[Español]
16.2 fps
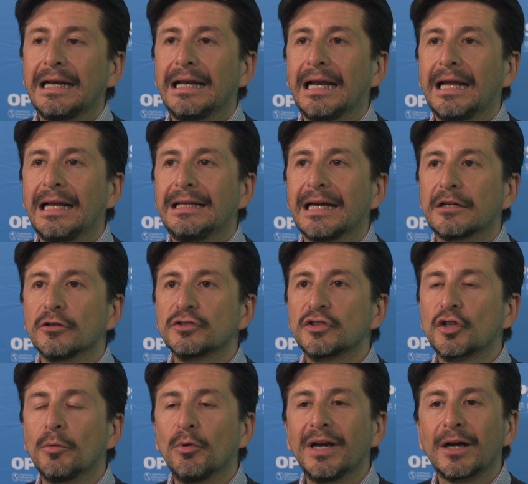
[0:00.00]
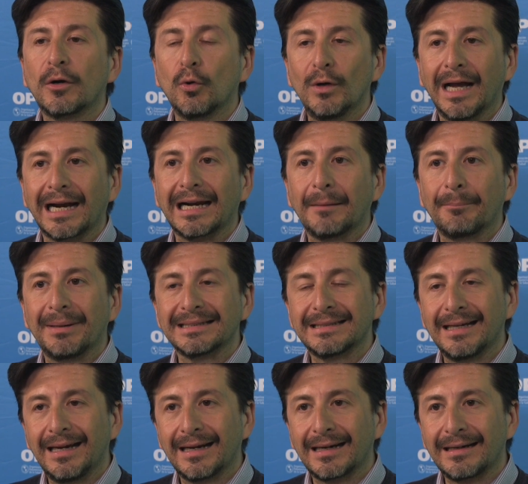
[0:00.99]
el diagnóstico molecular, la
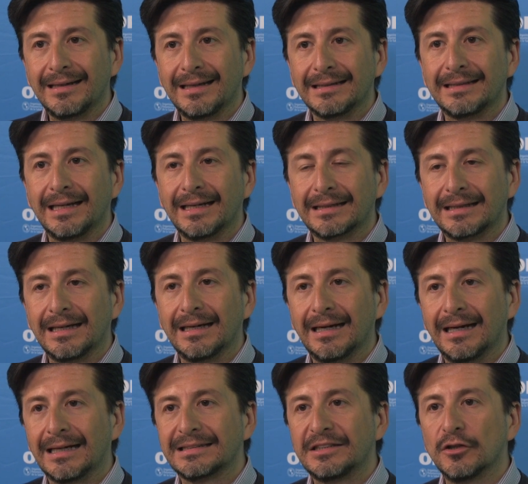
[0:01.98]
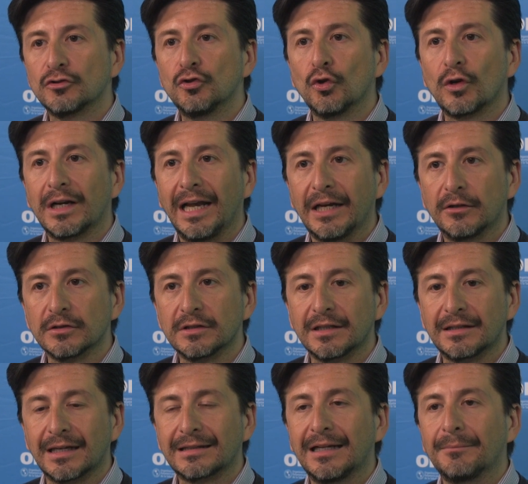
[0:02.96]
PCR, detecta ácidos nucleicos,
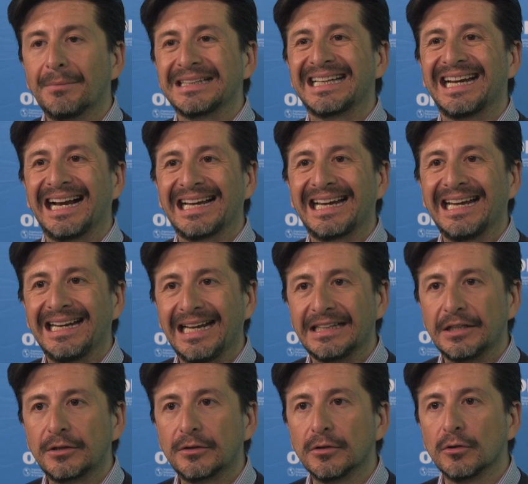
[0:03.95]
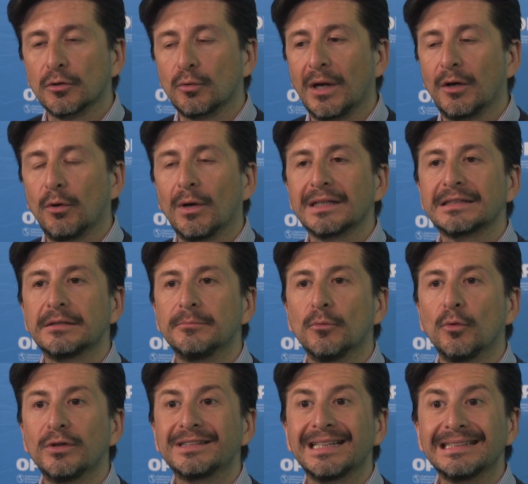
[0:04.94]
detecta el material genético, lo cual lo hace
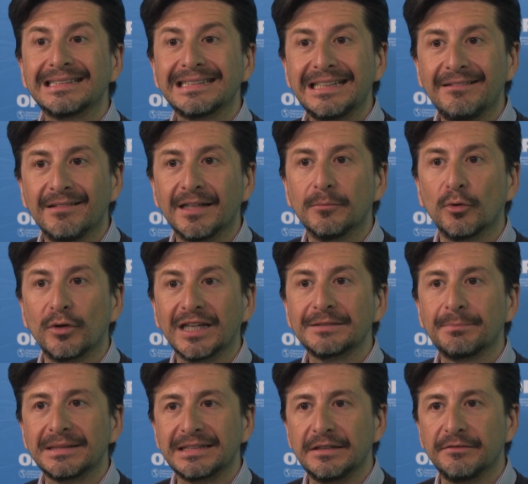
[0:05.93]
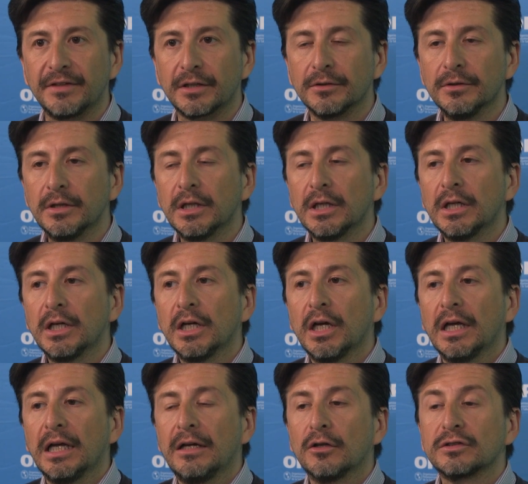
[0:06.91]
muy sensible y muy específico.
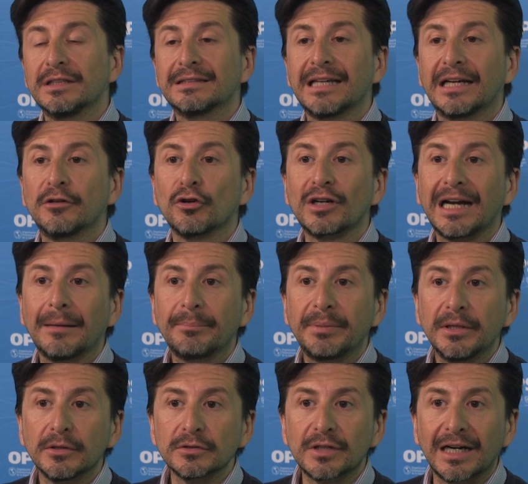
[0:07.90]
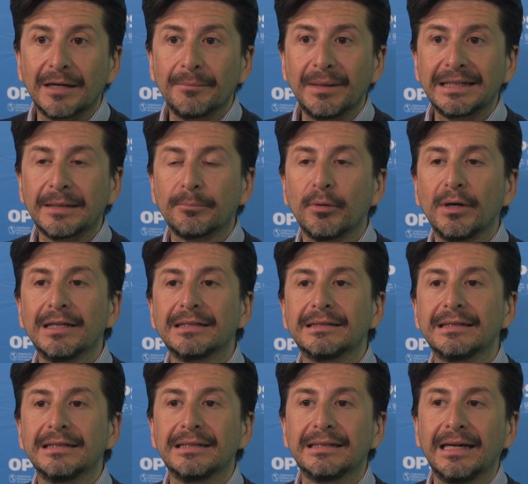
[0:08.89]
Los ensayos rápidos realmente pueden
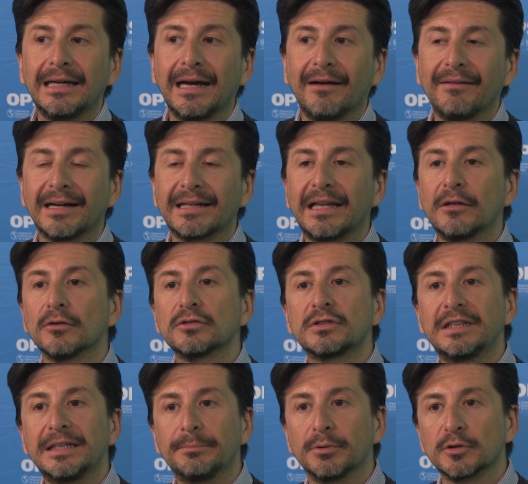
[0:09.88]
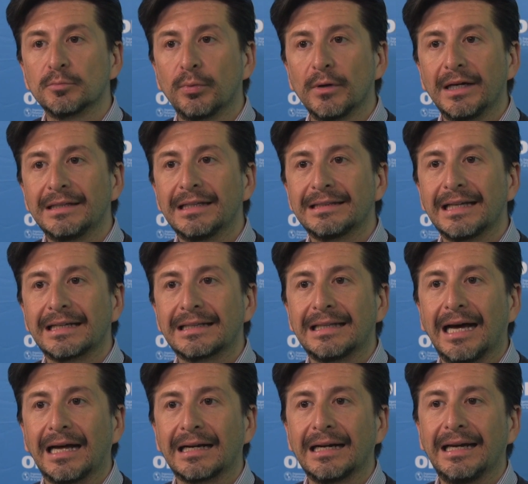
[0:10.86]
haber de dos tipos. Pueden
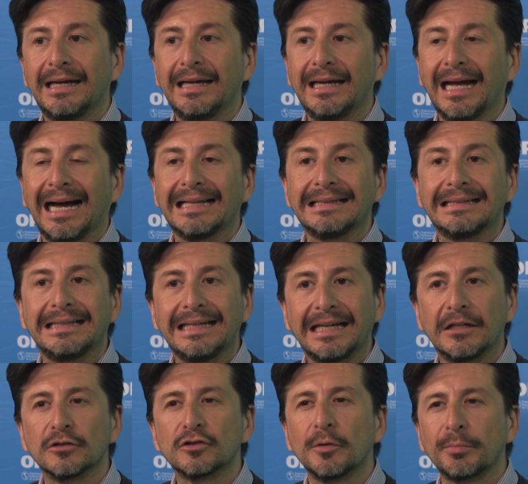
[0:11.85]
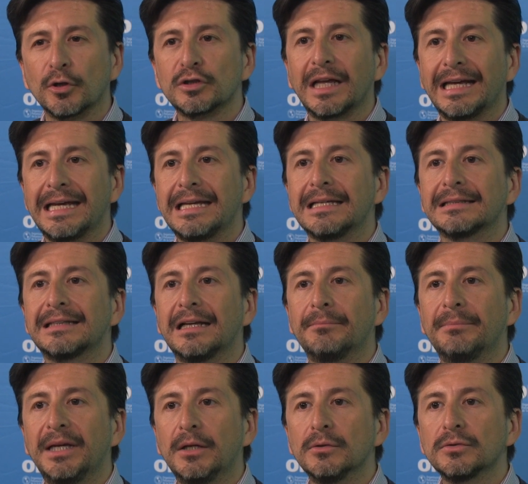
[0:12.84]
detectar eh, antígenos o proteínas
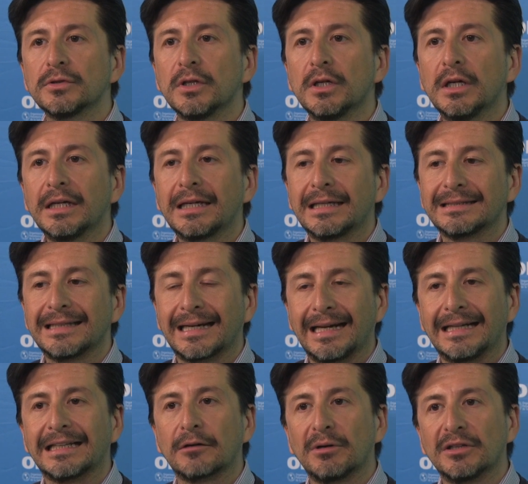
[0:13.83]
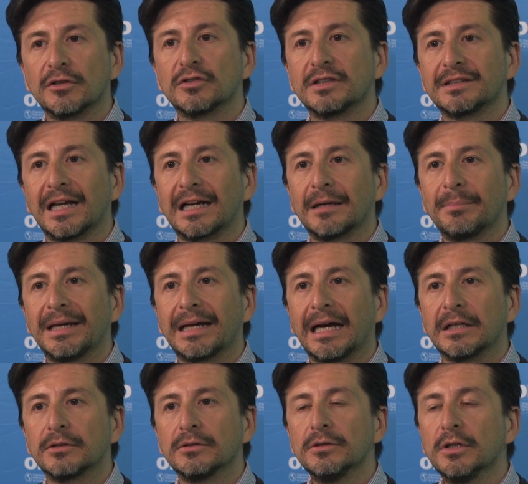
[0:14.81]
del virus que secreta cuando se está
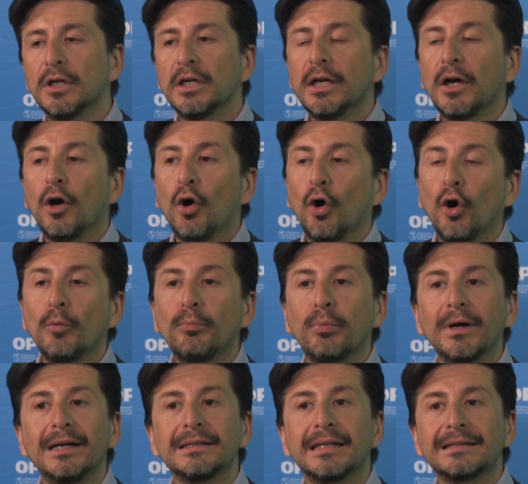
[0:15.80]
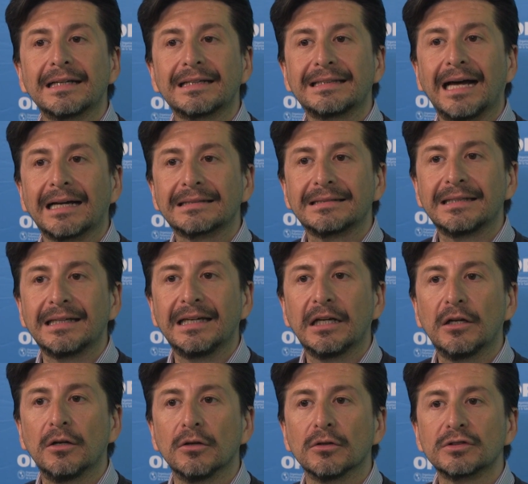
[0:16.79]
replicando, o pueden detectarse
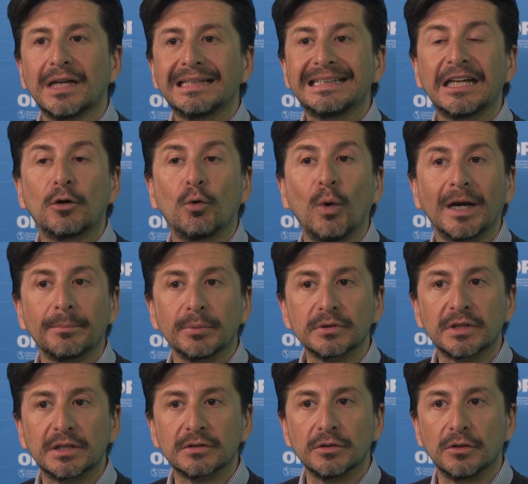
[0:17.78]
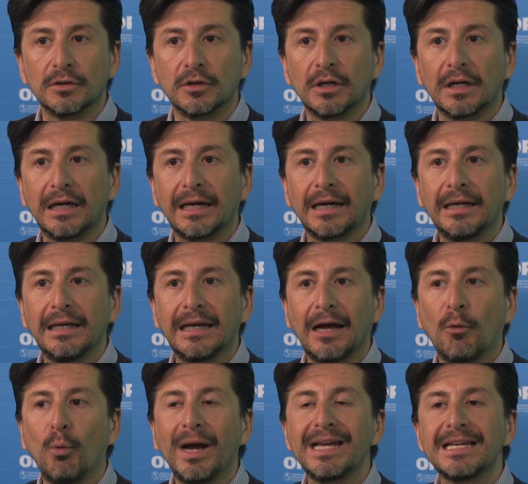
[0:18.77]
los anticuerpos, que son eh,
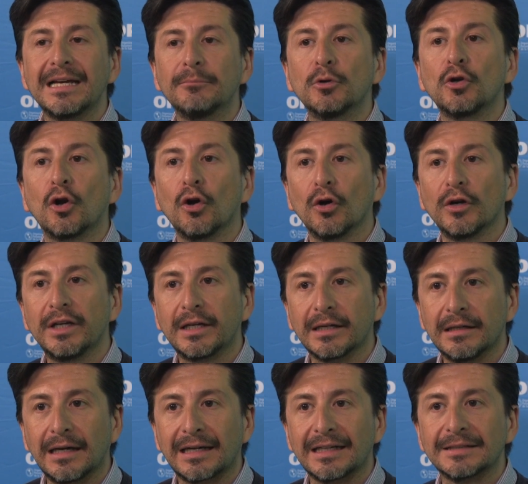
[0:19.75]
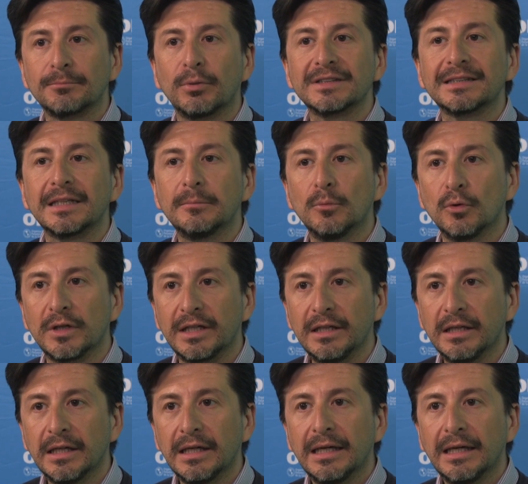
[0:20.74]
la huella inmunológica, la respuesta
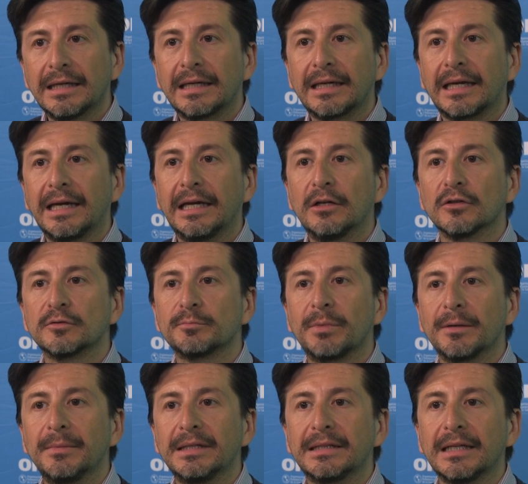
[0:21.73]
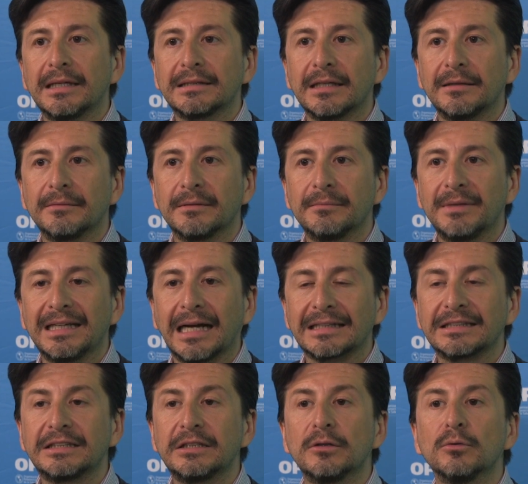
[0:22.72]
inmune, que nos permite
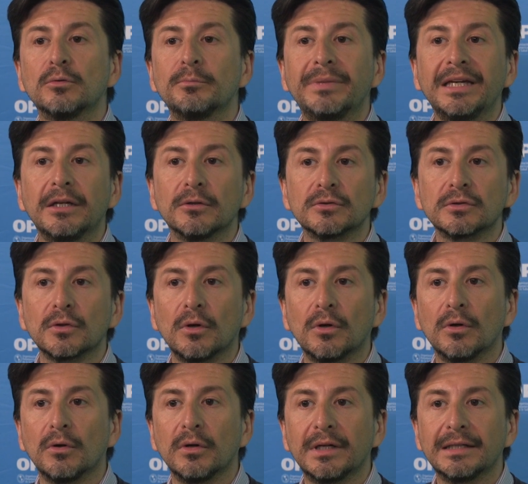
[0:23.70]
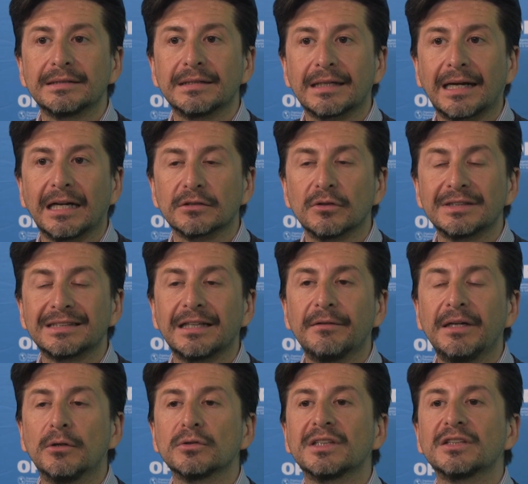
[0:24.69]
determinar si un virus, o en este caso este
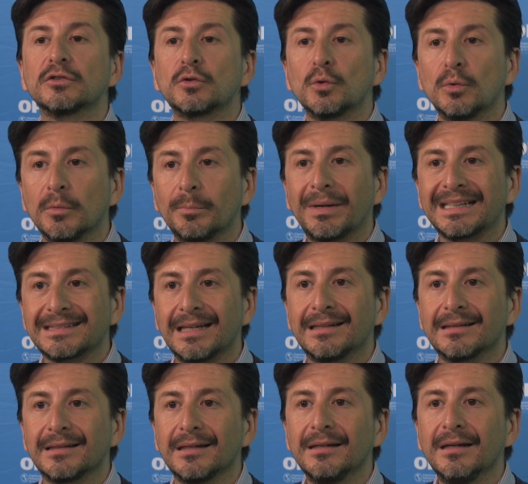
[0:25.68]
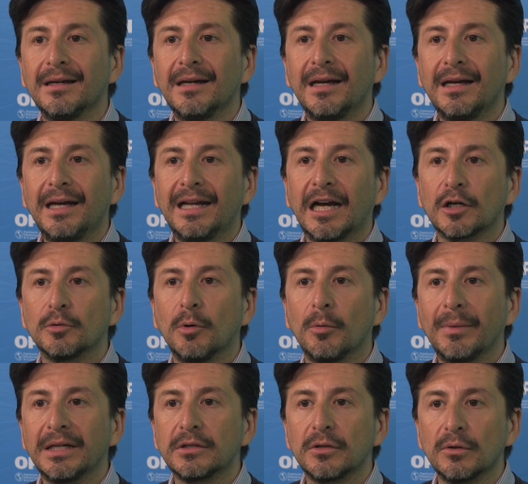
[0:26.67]
virus, estuvo presente en algún
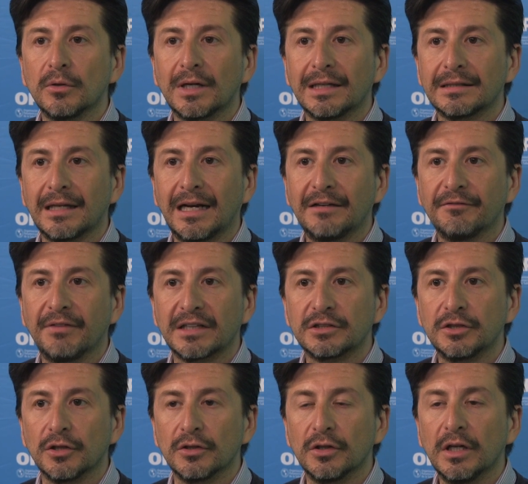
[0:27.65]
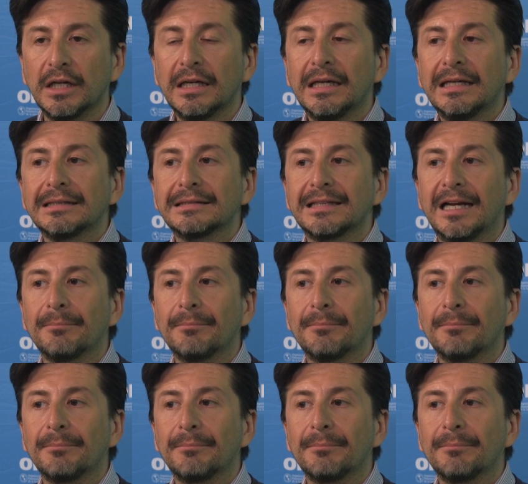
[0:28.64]
momento durante la infección. Sin